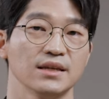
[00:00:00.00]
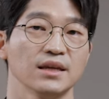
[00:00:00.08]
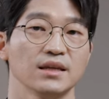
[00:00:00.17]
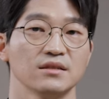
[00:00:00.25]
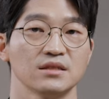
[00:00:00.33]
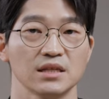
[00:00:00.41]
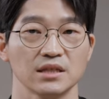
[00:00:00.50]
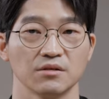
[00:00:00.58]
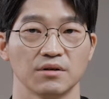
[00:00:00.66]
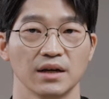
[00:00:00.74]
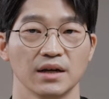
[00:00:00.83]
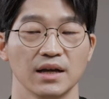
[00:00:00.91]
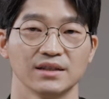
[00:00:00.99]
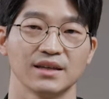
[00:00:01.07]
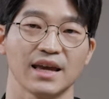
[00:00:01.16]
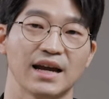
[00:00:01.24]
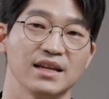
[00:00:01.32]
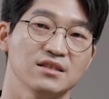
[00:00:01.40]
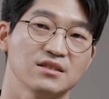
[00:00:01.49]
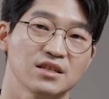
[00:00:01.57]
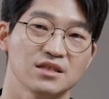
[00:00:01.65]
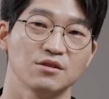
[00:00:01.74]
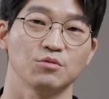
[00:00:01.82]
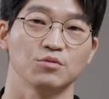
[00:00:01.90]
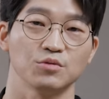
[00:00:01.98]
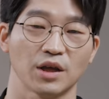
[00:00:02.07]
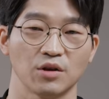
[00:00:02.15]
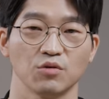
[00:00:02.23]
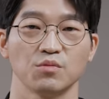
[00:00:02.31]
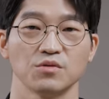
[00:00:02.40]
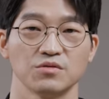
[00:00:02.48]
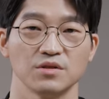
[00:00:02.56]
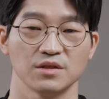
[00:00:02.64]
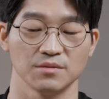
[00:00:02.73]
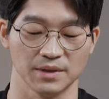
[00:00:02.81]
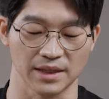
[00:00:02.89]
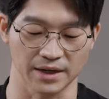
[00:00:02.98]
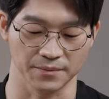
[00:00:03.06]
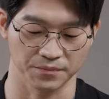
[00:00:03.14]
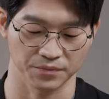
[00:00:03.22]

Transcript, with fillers: 생기는 체질과 그게 아닌 체질로 나눠볼 수 있습니다.